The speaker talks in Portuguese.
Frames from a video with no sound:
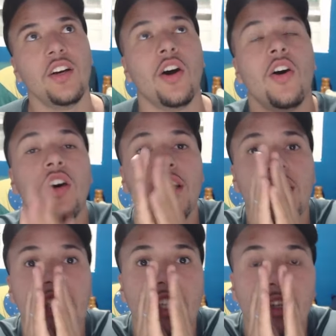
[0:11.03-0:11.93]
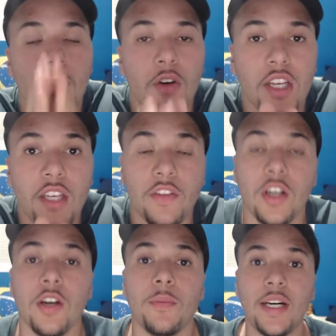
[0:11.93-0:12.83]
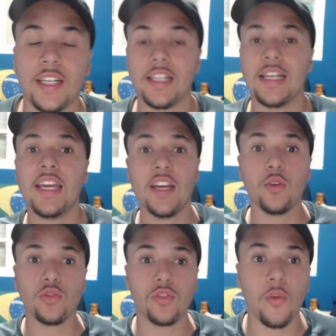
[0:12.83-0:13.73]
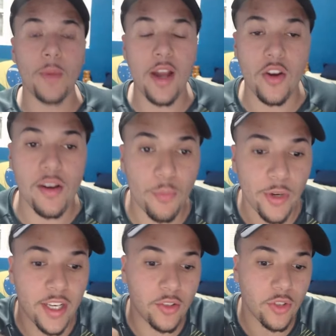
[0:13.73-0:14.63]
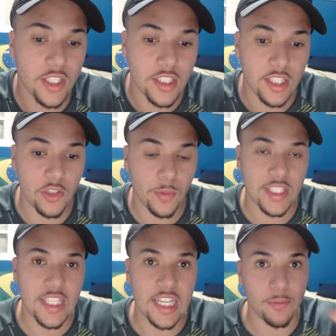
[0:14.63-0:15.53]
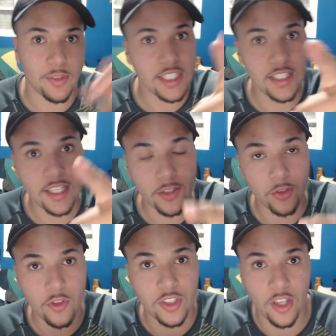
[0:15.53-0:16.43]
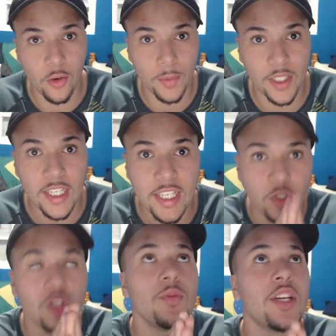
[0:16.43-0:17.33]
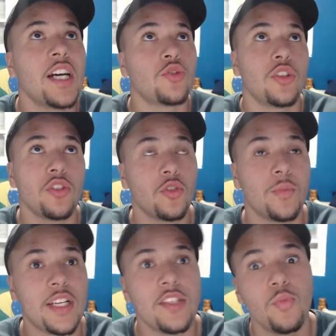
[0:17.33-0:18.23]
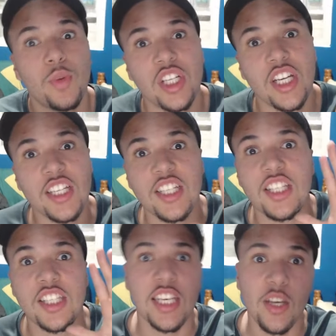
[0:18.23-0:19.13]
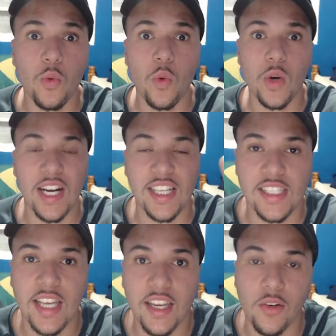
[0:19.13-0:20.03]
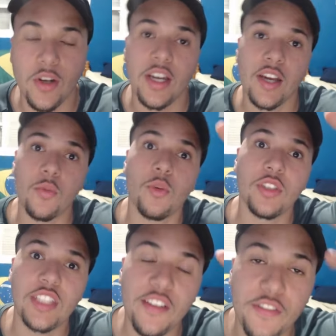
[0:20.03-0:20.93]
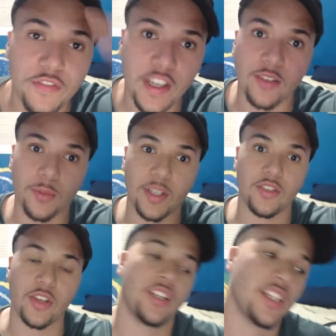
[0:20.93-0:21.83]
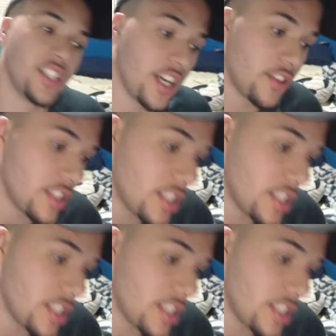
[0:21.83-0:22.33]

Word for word: Olha que horrível. Mano, eu sou o maior apoiador da seleção brasileira. Pra vocês terem noção, mano, em 2014, quando o Brasil perdia de 5 a 0, eu botei fé no Brasil ainda. Achei que nós